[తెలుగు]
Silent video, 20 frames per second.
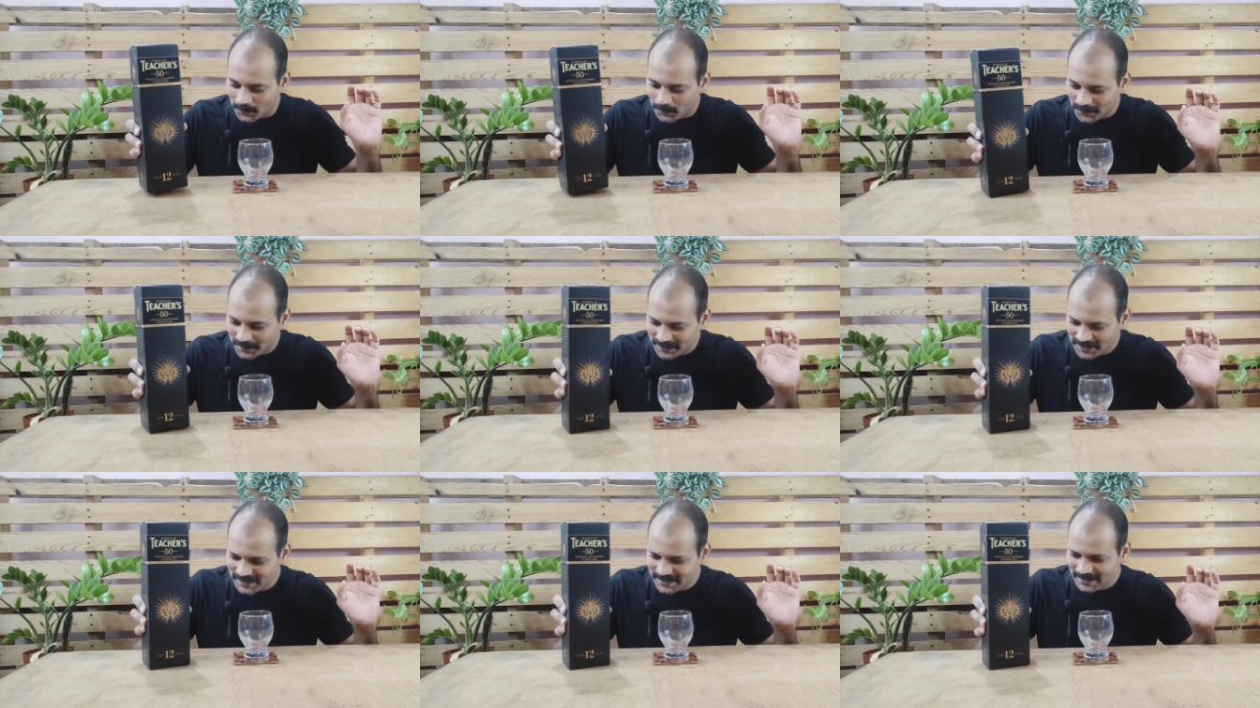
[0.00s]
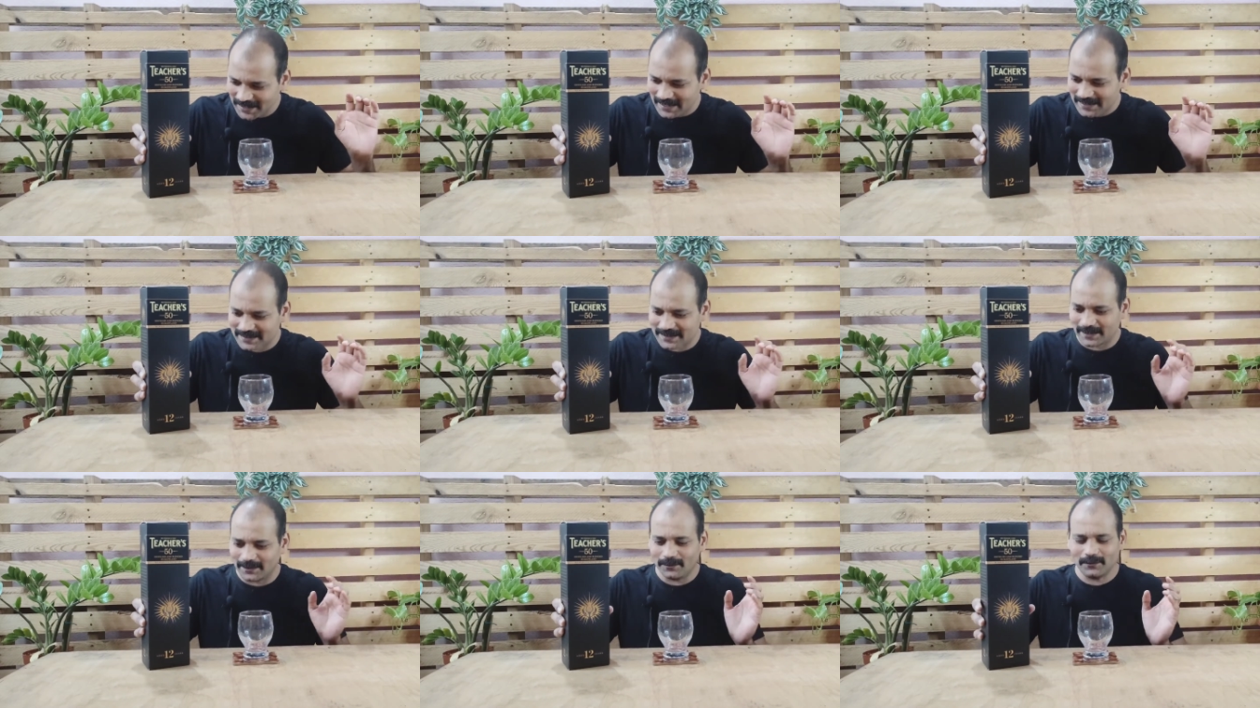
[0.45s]
ఫస్ట్
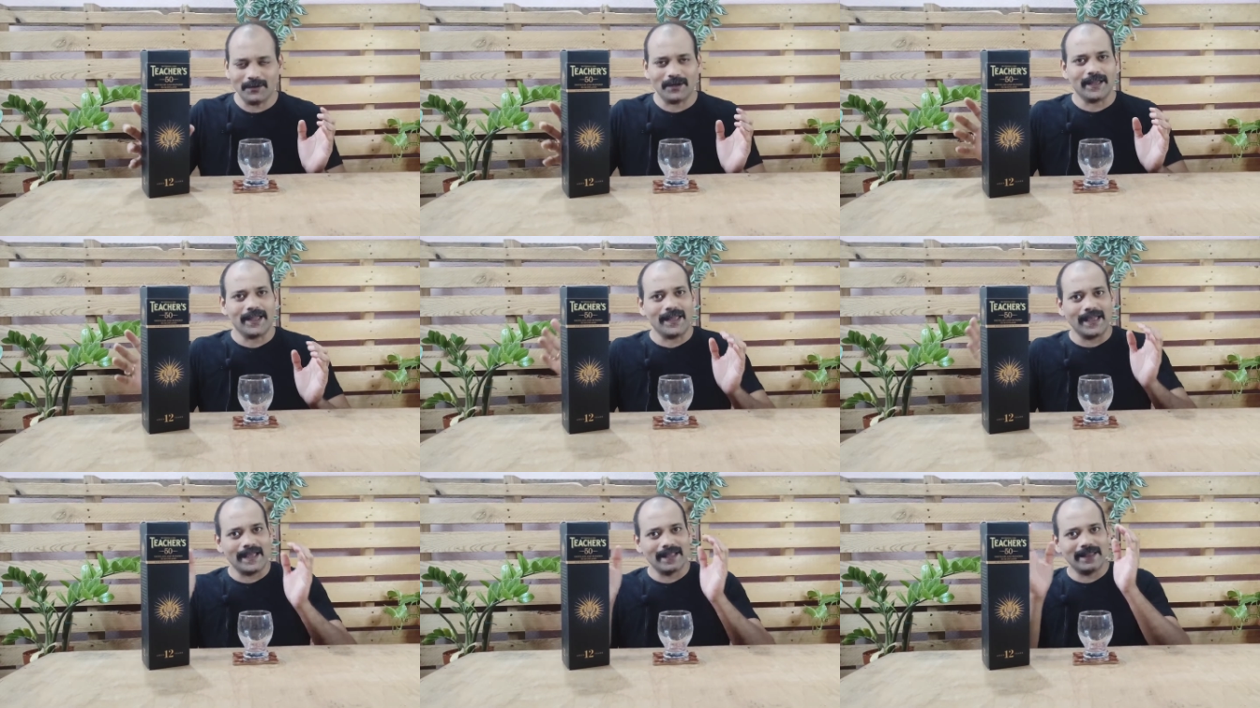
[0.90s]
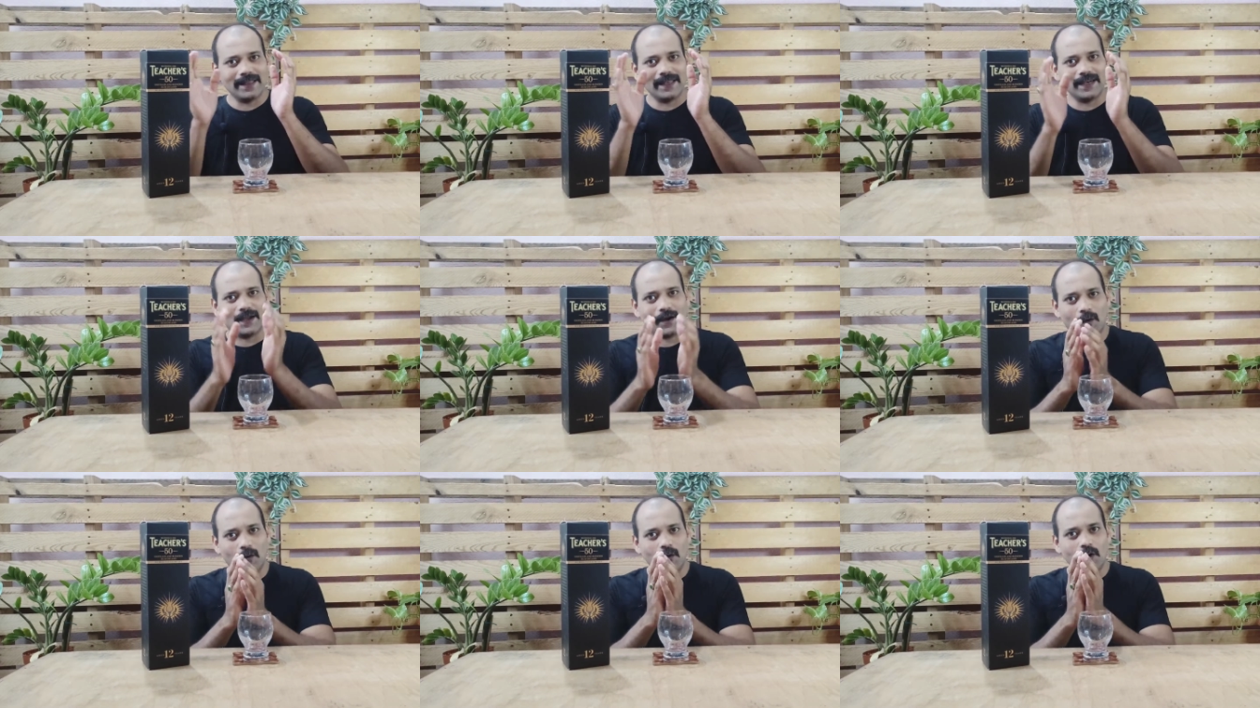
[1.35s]
అసలు
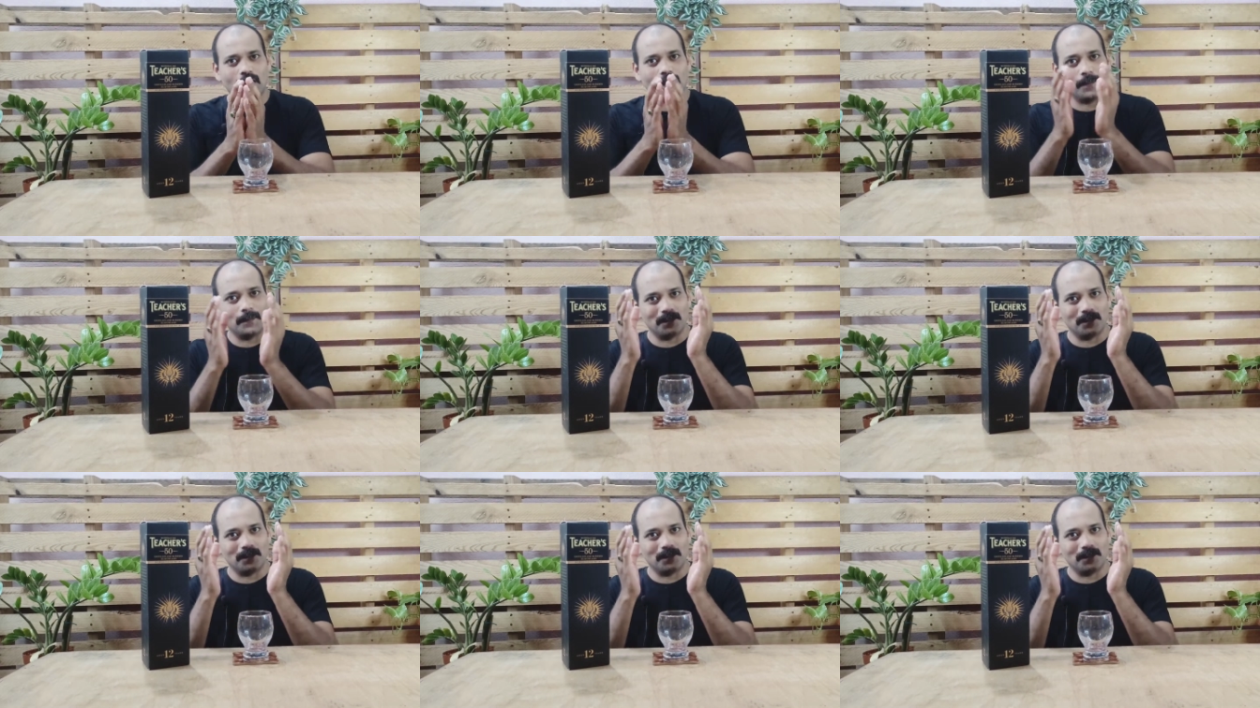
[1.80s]
ఏదైనా ఒక